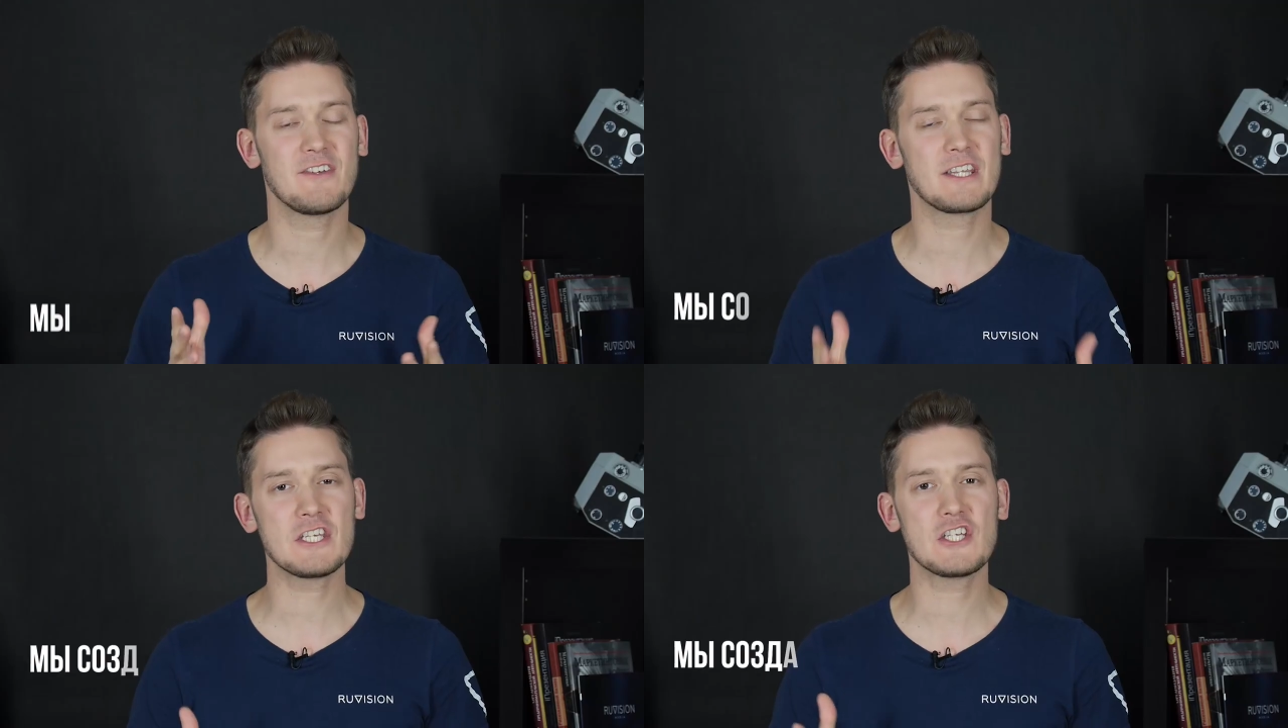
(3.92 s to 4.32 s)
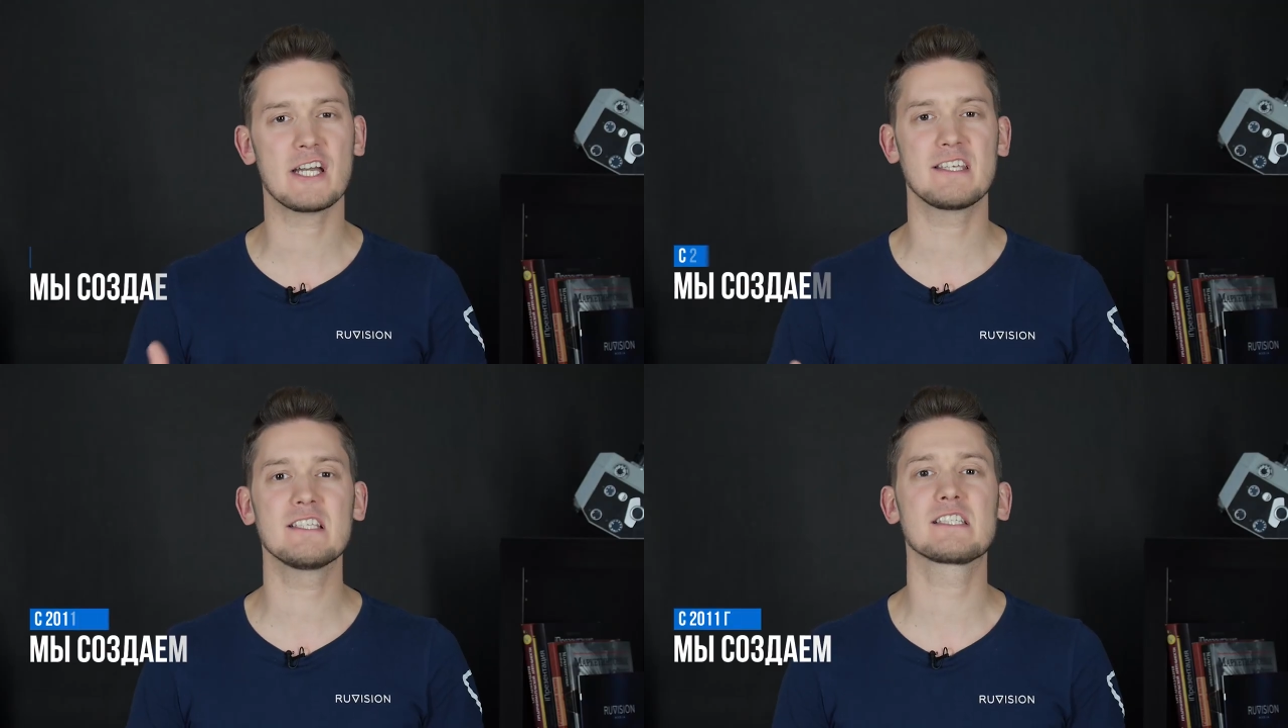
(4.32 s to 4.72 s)

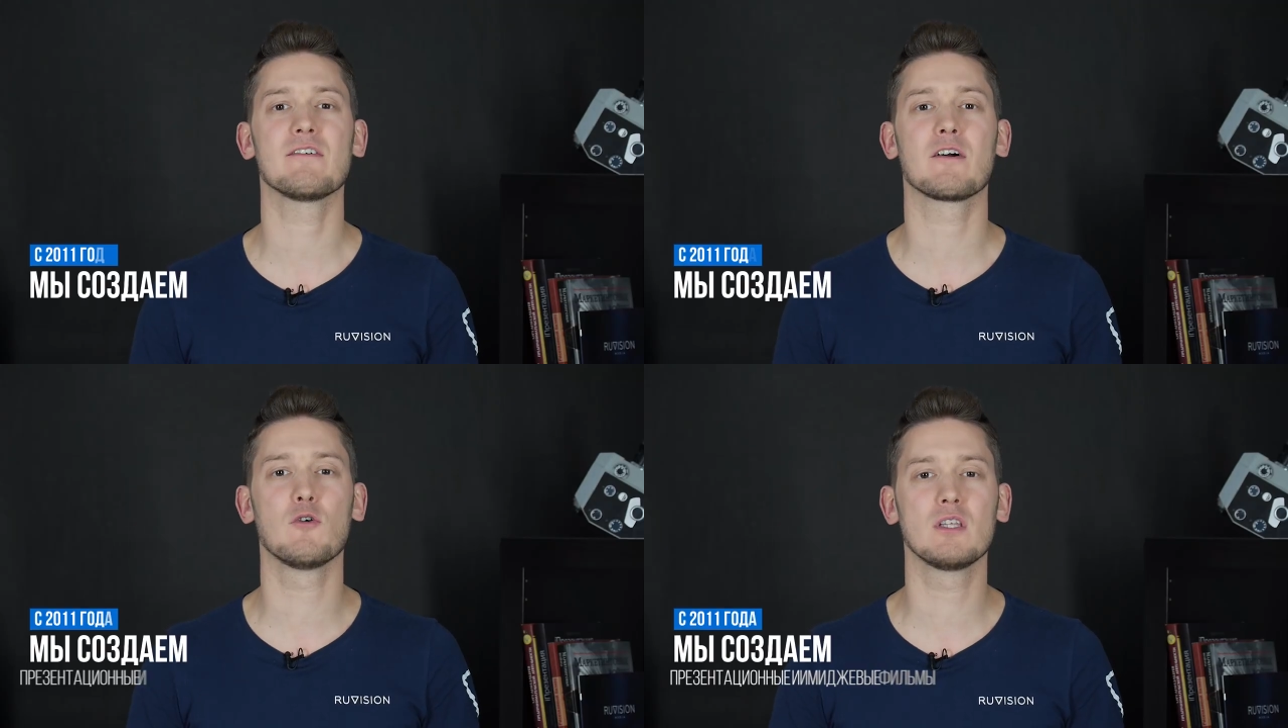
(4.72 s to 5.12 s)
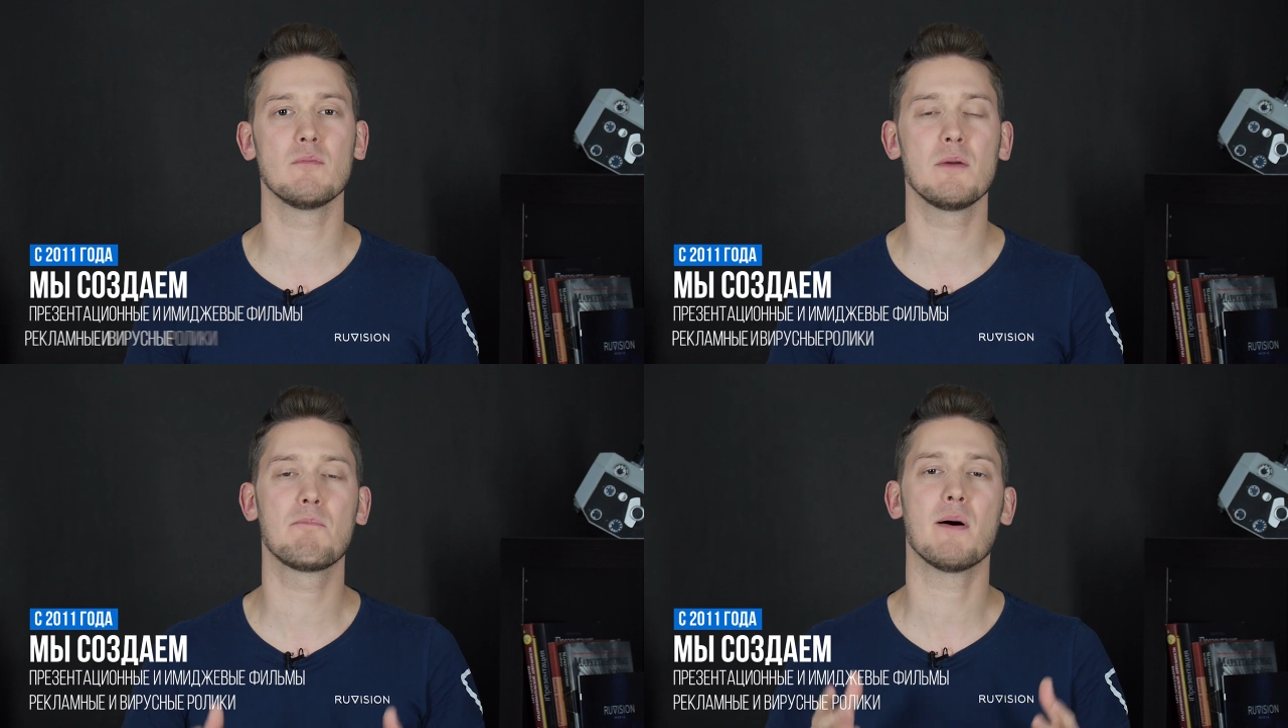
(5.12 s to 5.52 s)
2011 года
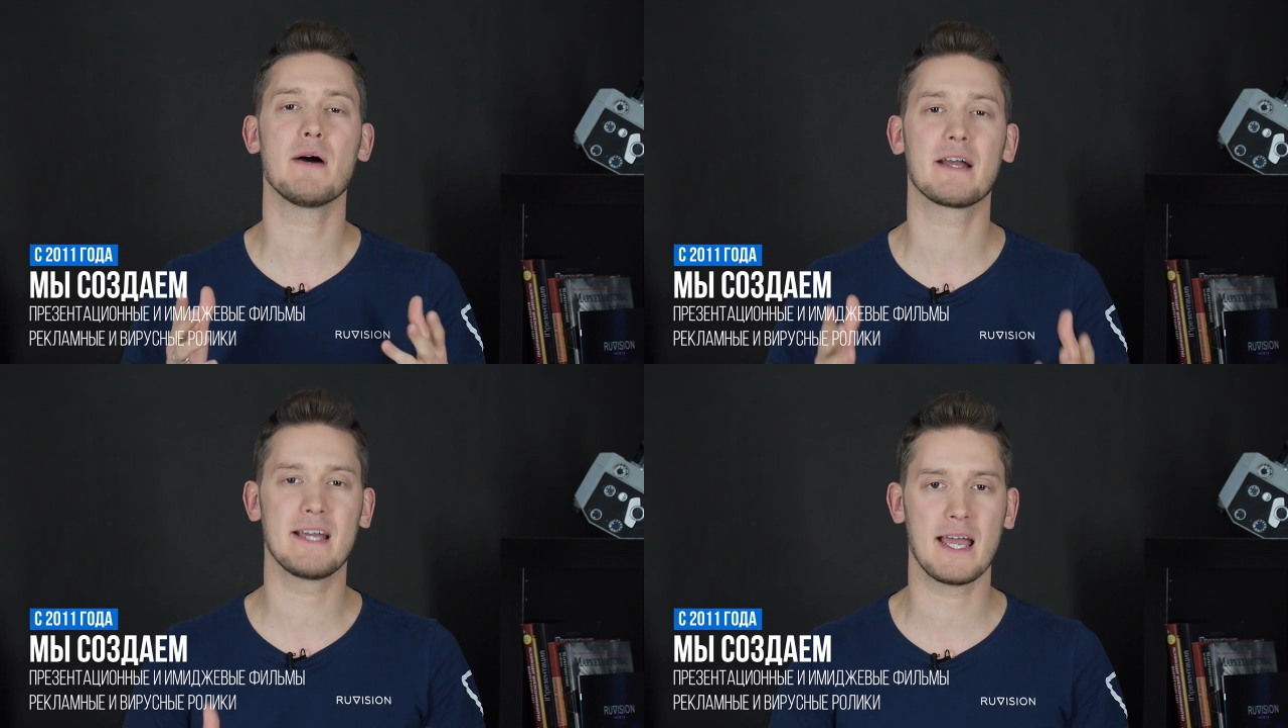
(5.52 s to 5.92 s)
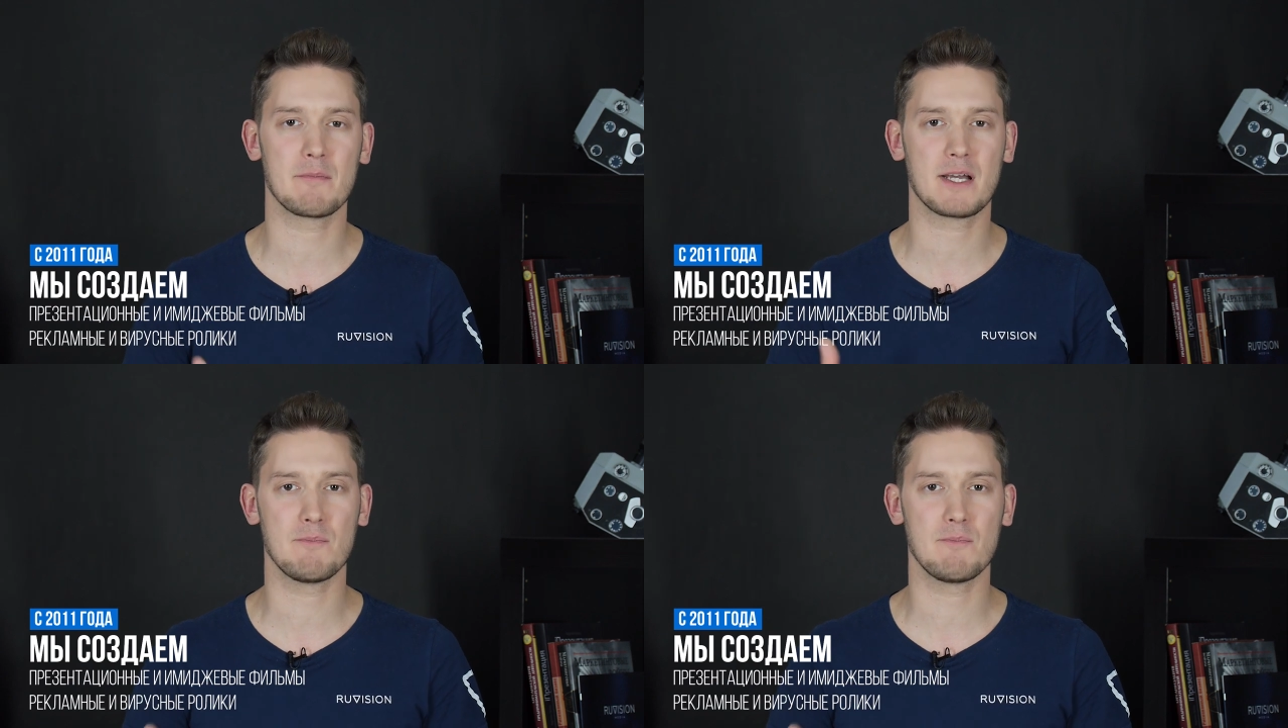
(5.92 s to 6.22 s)
мы помогаем